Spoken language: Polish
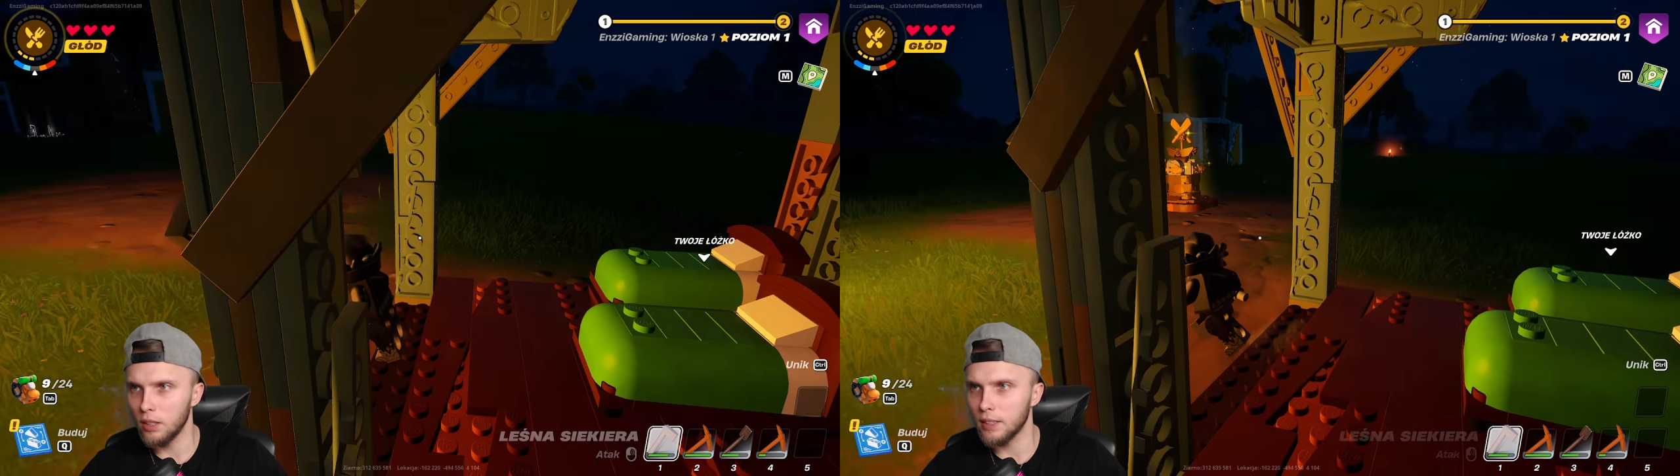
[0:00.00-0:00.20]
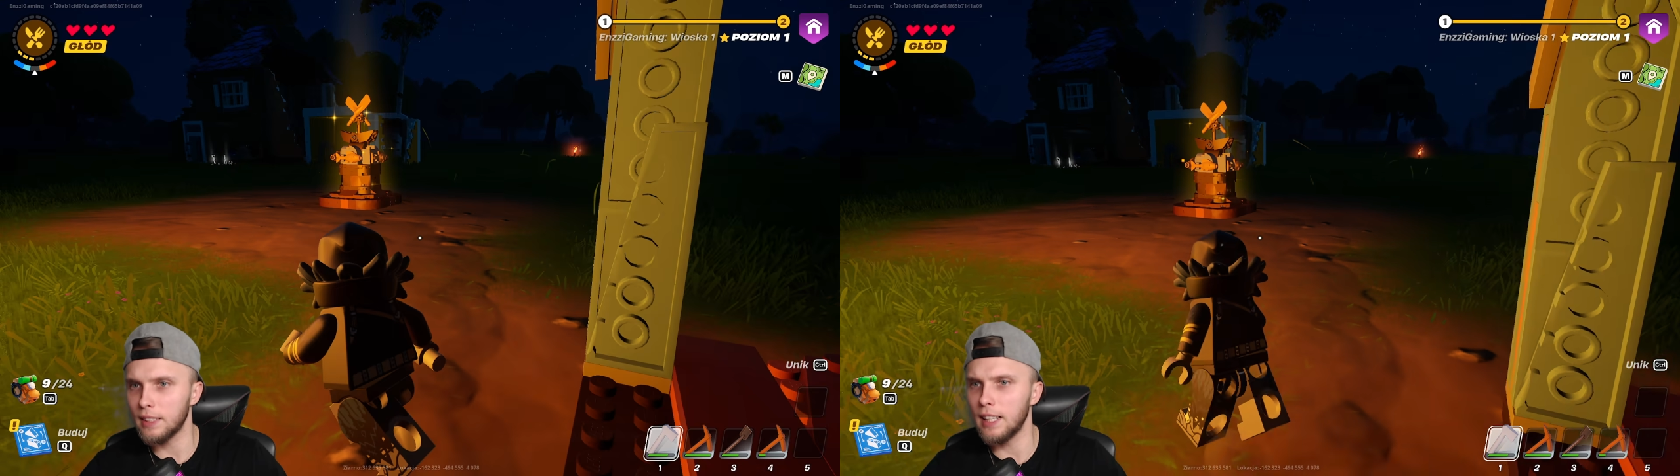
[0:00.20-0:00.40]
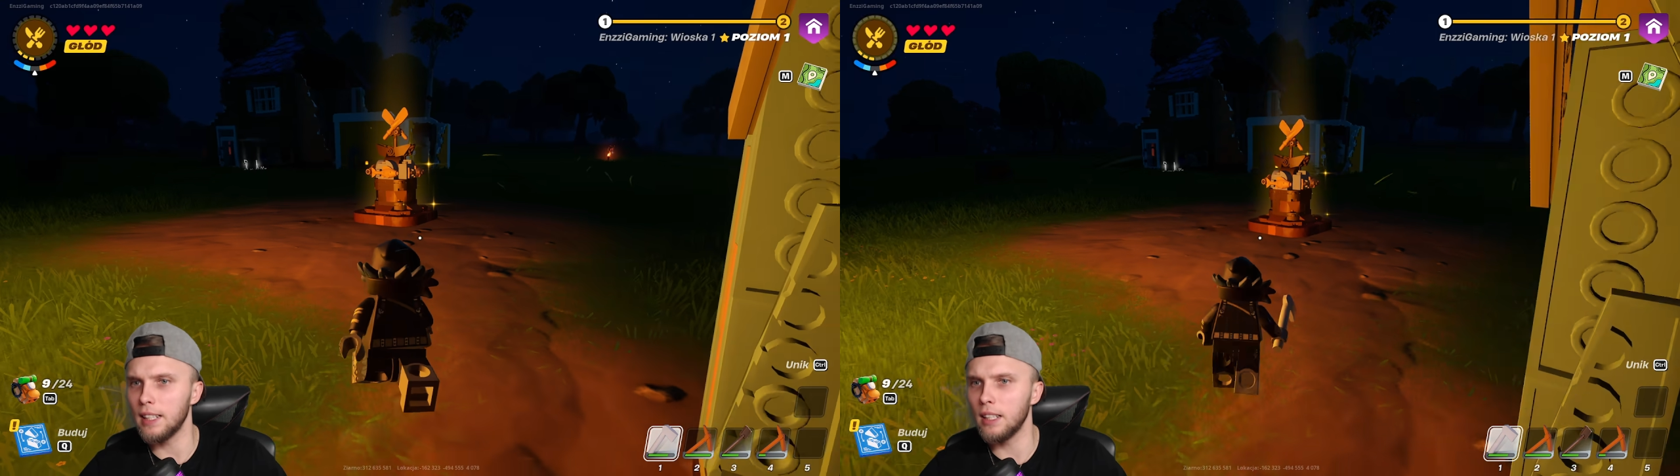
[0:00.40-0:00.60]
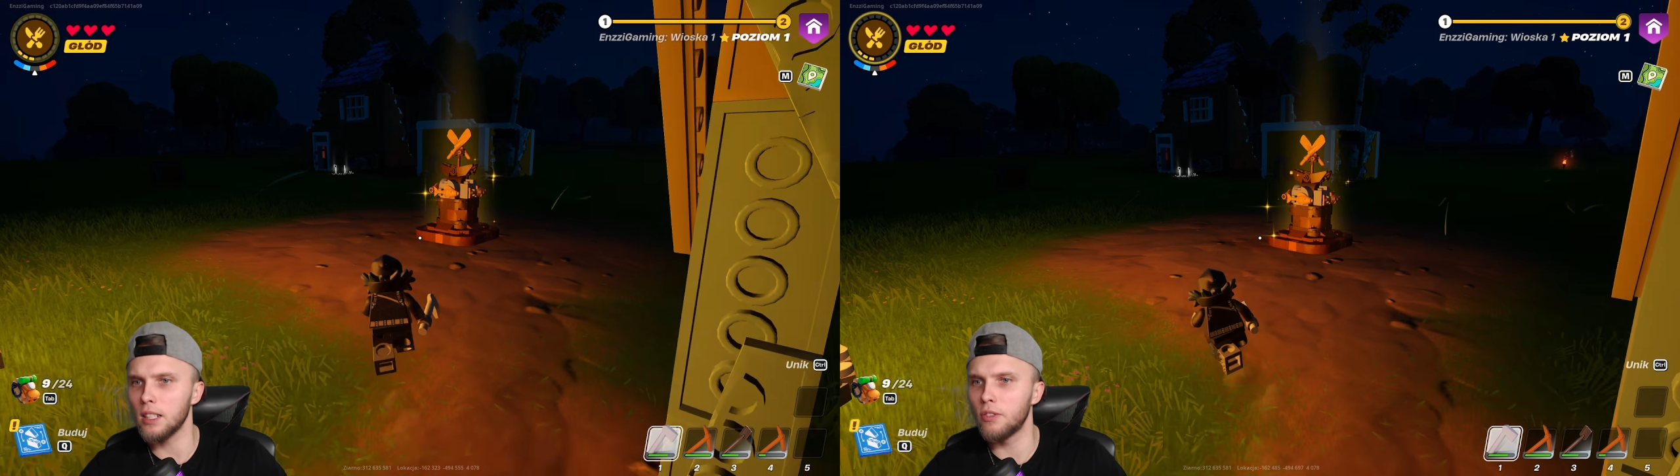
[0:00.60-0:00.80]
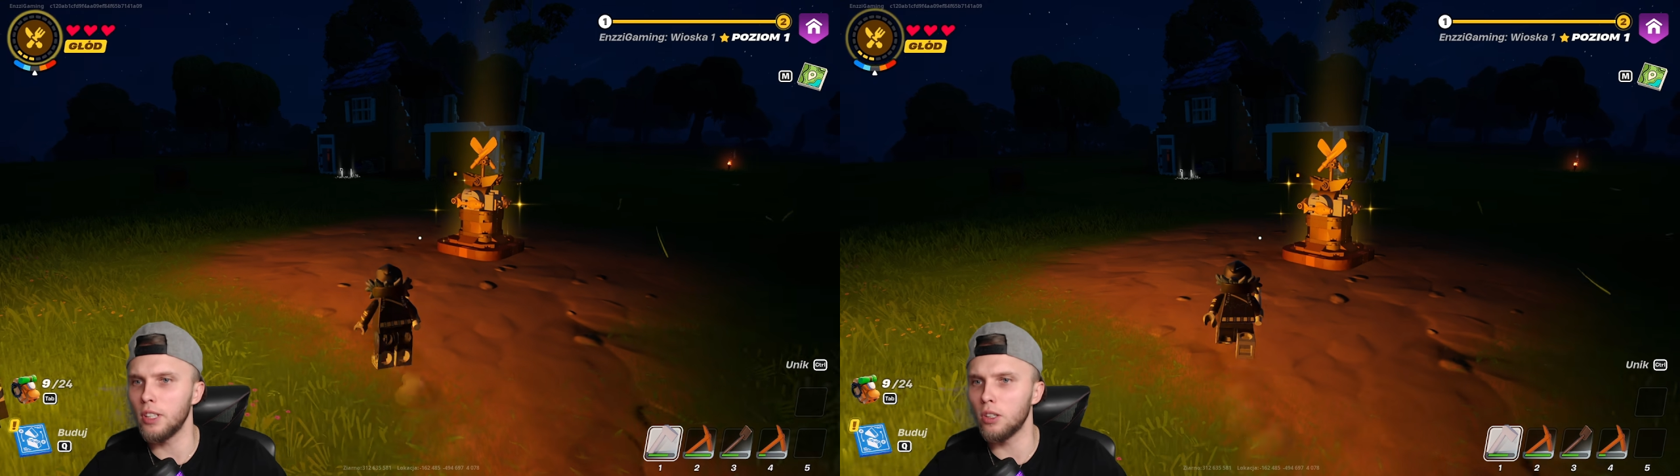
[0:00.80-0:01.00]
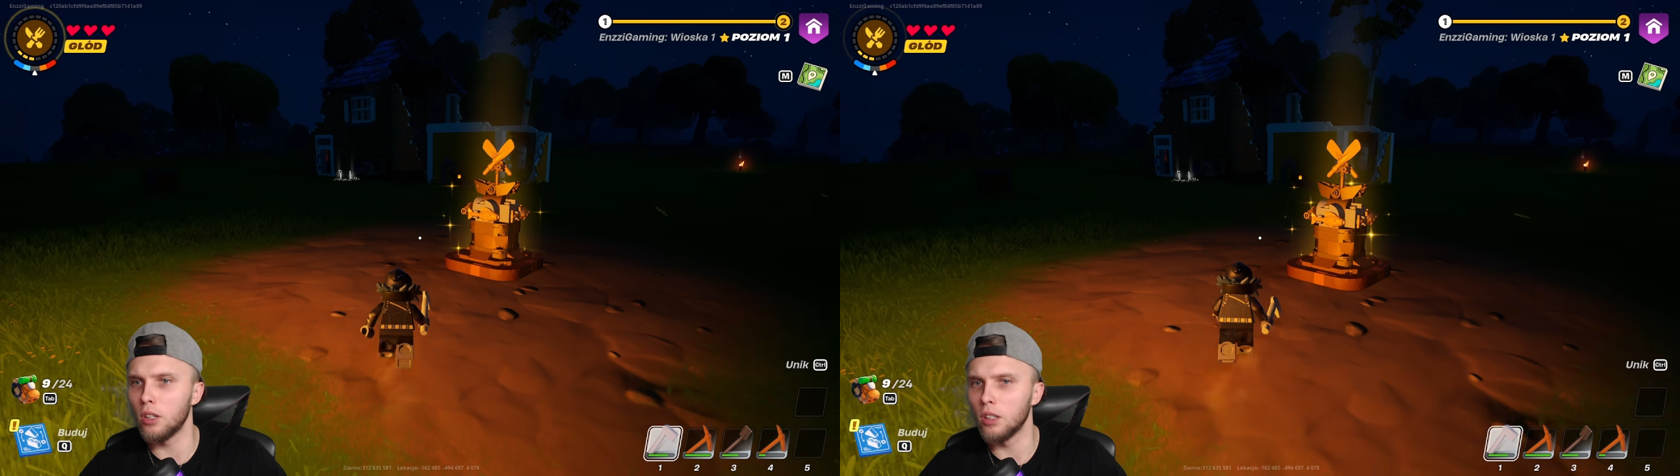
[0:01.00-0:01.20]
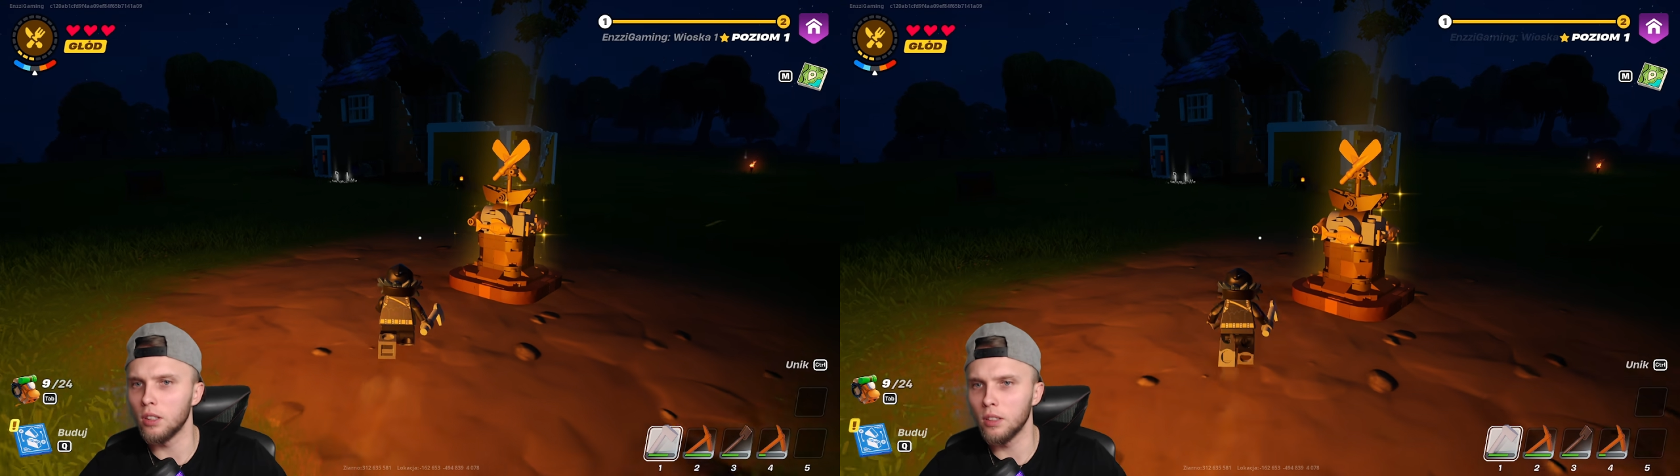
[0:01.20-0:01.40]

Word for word: Stary, jest wyro!